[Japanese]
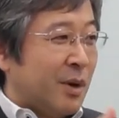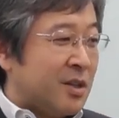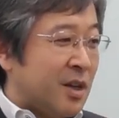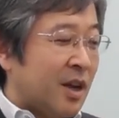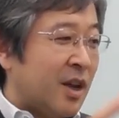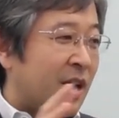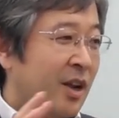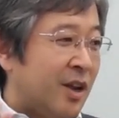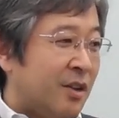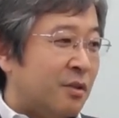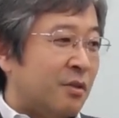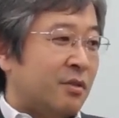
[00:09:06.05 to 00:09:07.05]
回さなきゃいけな
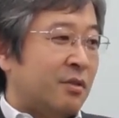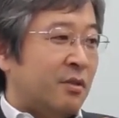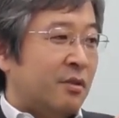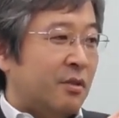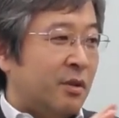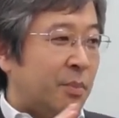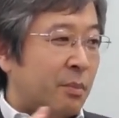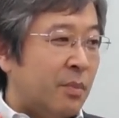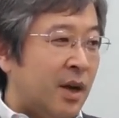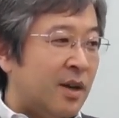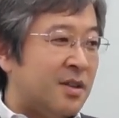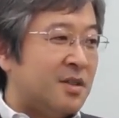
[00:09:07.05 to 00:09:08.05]
いっていう、やっぱり
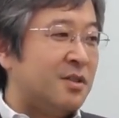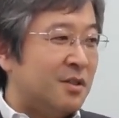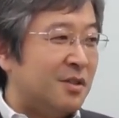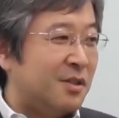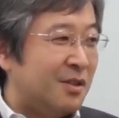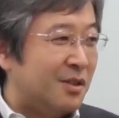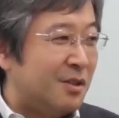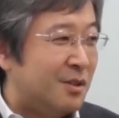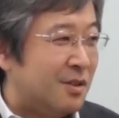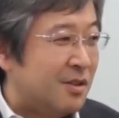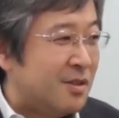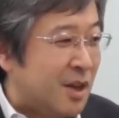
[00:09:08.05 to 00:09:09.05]
回す
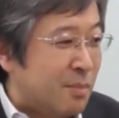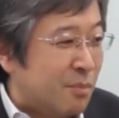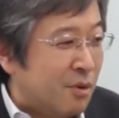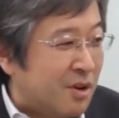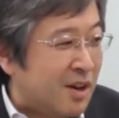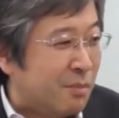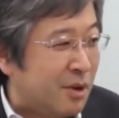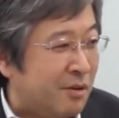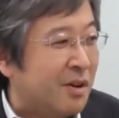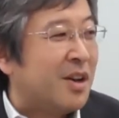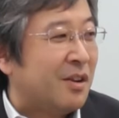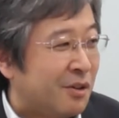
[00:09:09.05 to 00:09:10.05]
専門家もい
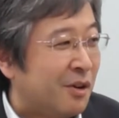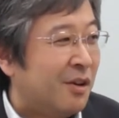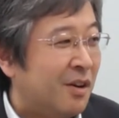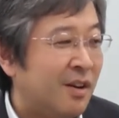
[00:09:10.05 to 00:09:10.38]
るわけですよ。